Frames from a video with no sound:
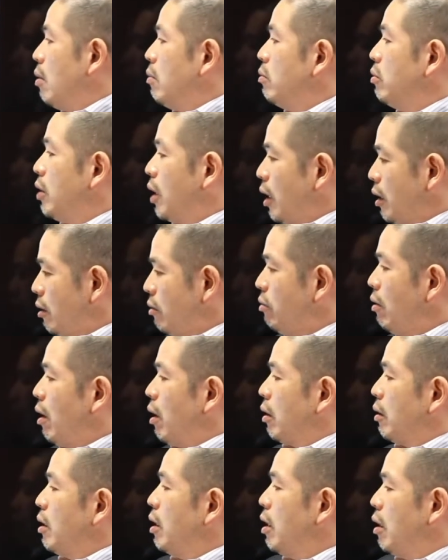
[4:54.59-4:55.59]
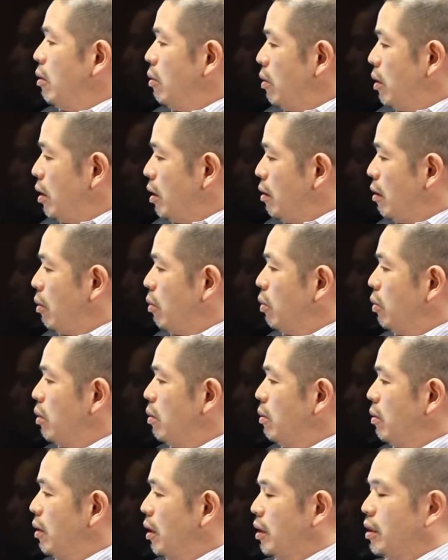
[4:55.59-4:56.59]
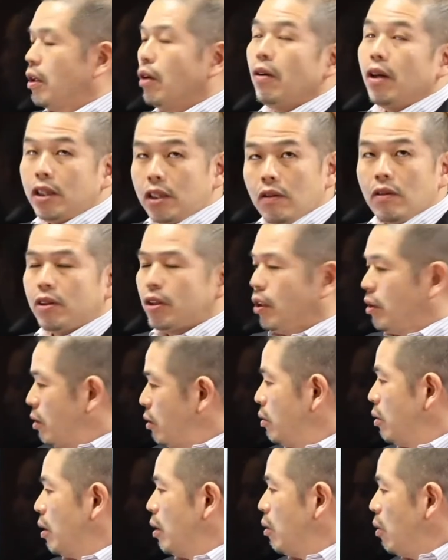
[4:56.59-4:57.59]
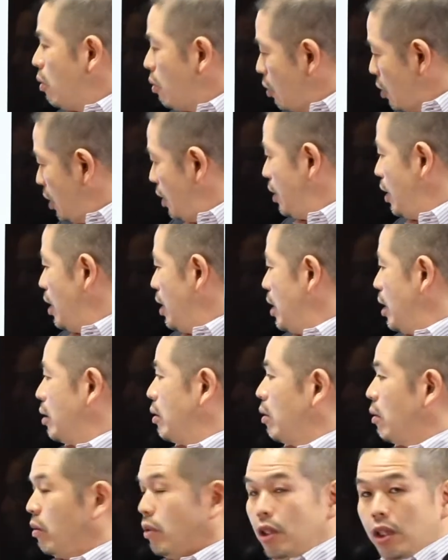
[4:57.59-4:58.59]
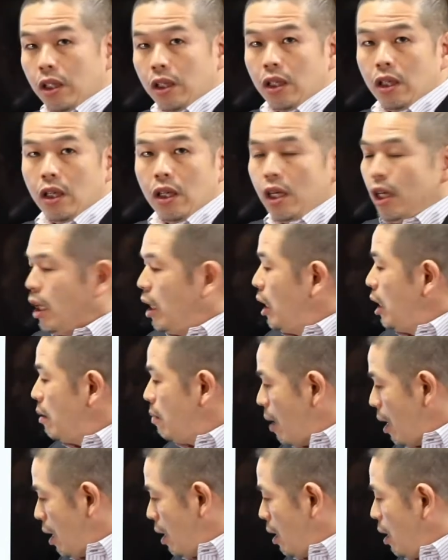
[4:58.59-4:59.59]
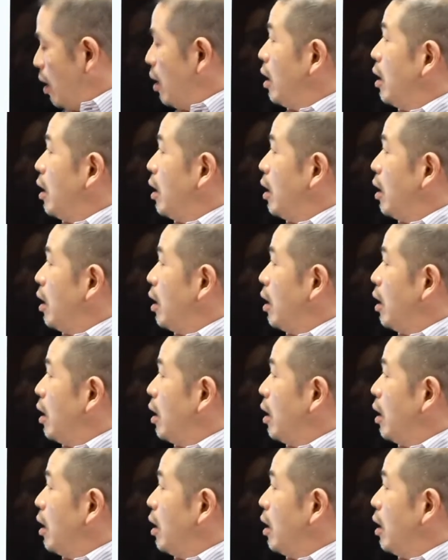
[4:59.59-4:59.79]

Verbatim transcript: 昔は寺小屋では子どもたちがわちゃわちゃするのがごく自然やったのに今